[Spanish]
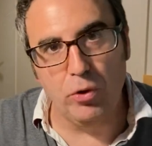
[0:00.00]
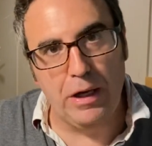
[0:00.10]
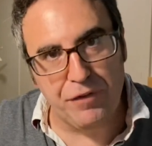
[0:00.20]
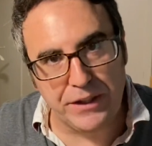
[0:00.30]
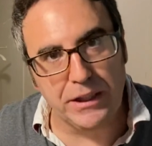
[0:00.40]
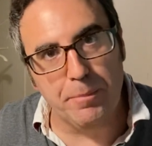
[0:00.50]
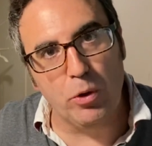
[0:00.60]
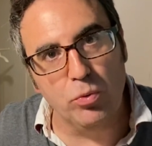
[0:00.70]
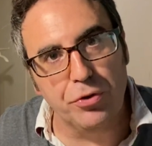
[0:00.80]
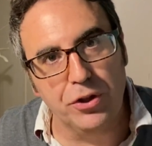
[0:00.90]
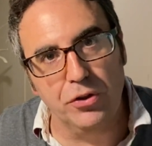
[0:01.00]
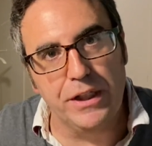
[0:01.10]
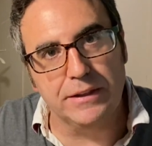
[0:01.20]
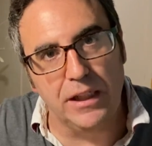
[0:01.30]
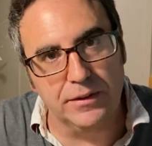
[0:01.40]
la frase que pronunció
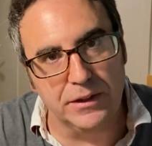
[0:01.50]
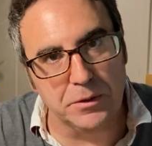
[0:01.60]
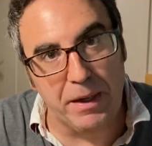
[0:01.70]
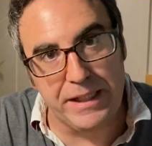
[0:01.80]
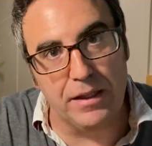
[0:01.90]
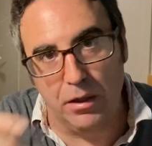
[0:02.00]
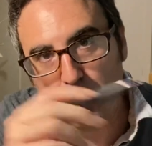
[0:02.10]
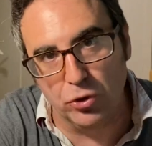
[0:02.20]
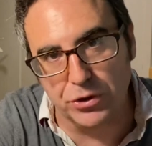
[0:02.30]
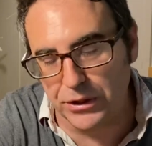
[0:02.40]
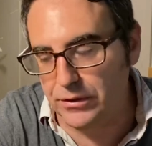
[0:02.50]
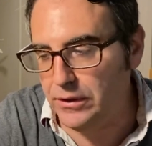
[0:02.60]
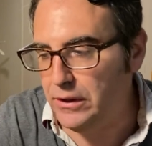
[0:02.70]
días antes María del Monte,